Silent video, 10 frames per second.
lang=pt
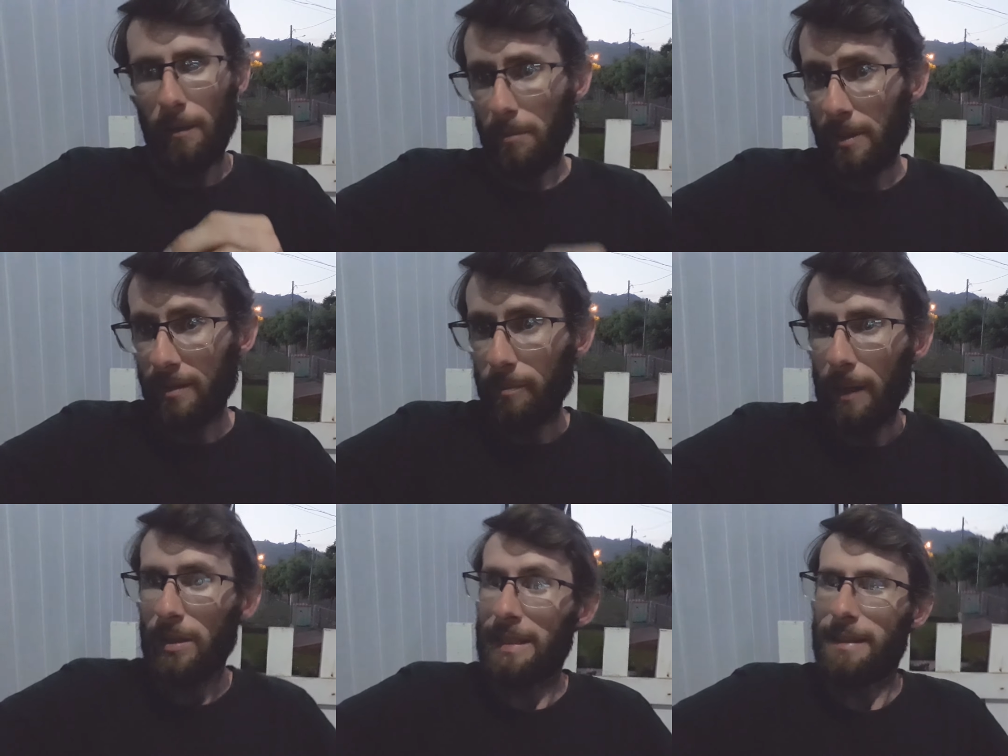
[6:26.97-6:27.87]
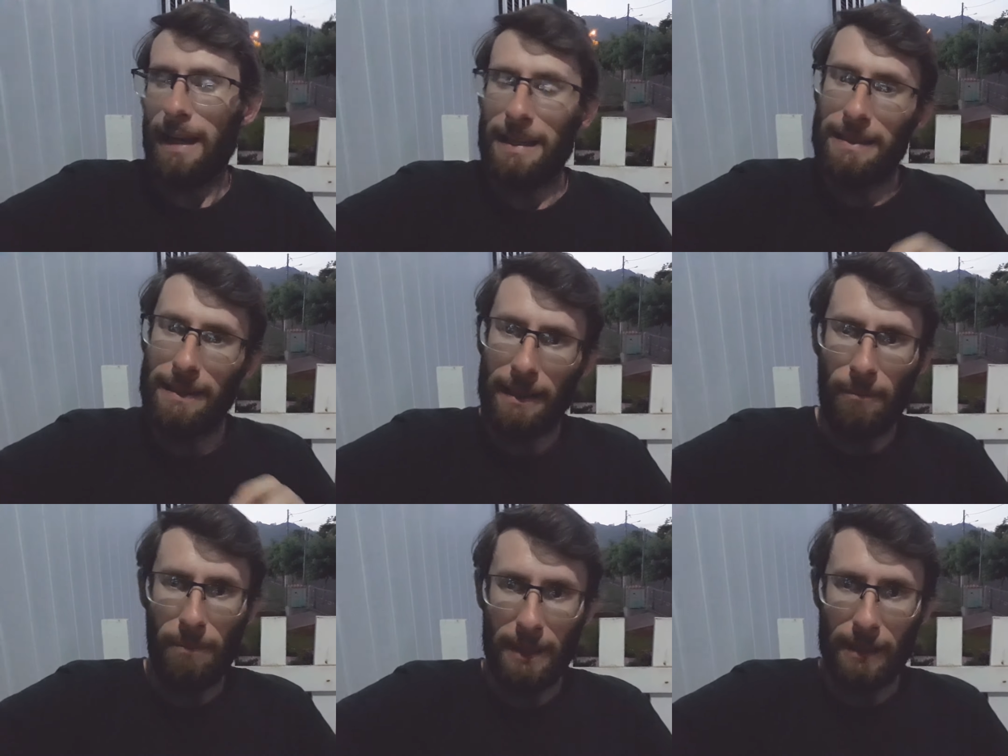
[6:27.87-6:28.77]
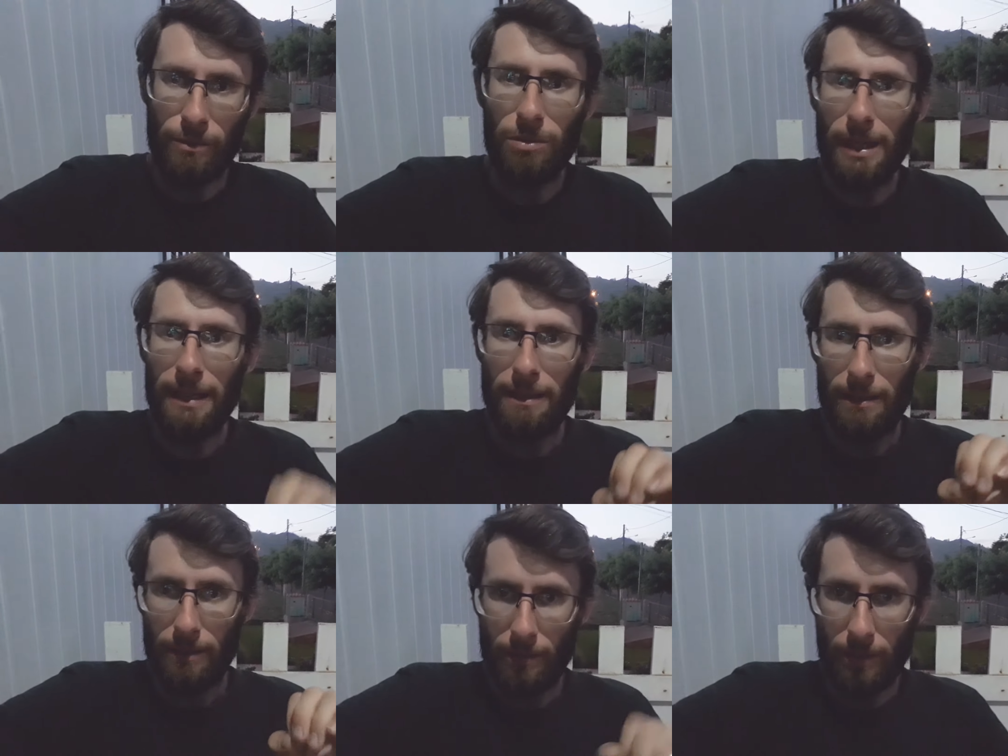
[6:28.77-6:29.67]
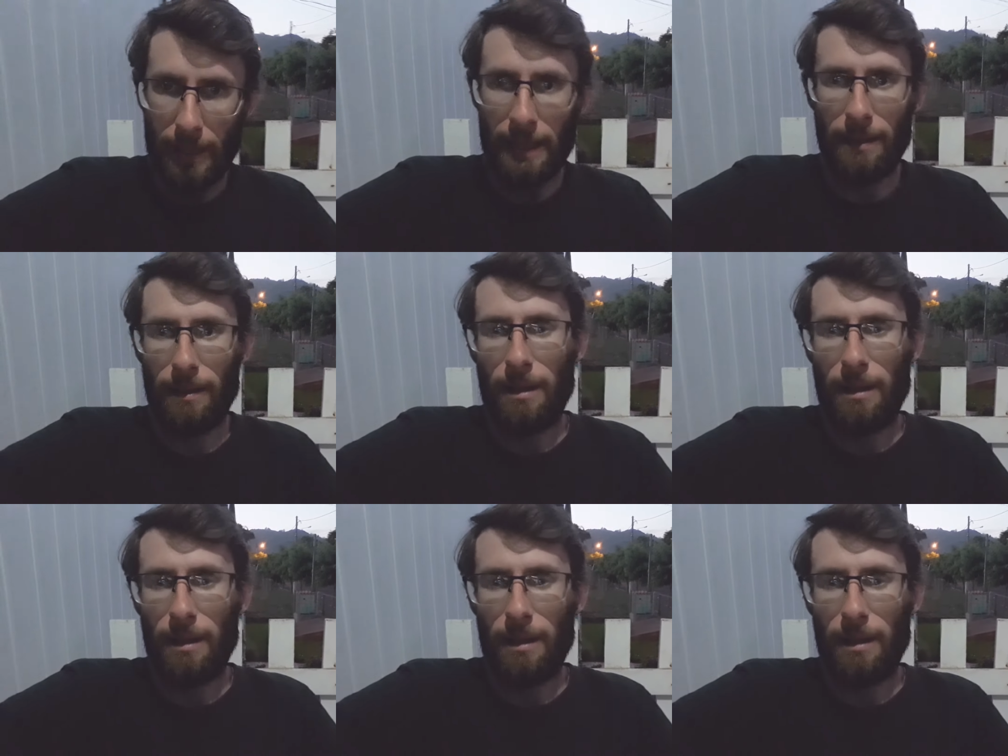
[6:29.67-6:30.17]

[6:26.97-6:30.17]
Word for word: Principal detalhe, temperatura do leite.